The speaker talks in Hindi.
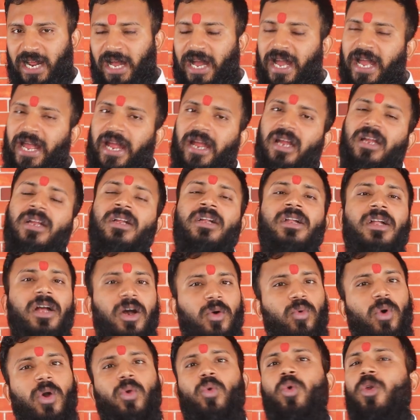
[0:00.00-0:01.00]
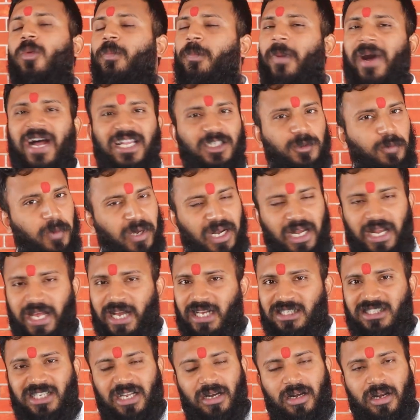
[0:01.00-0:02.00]
रहा है वो कुल पांच पन्ने
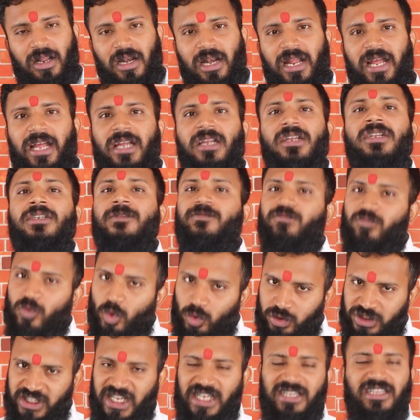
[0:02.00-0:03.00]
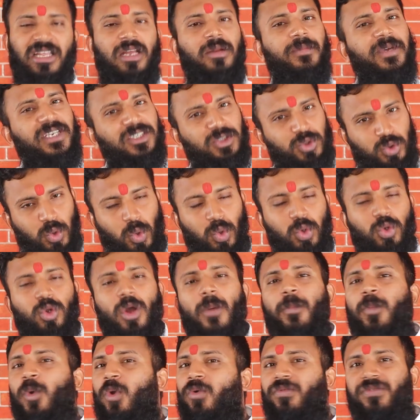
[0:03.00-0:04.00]
का जर्नल है उसके अंदर भी इस झूठ
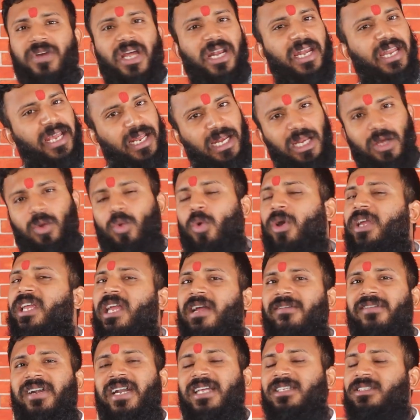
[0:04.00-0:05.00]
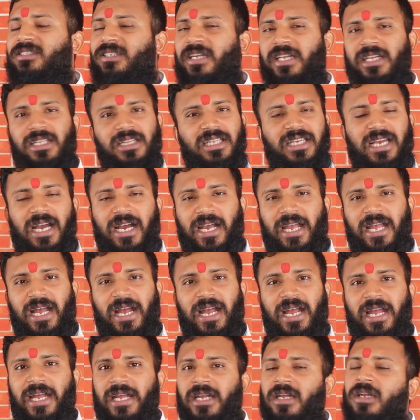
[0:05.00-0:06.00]
को प्रूफ करने के लिए कोई एविडेंस नहीं दिया
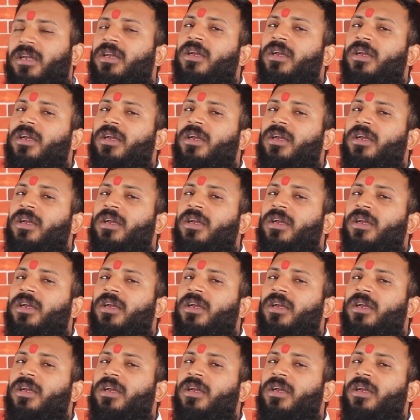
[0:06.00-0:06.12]
गया है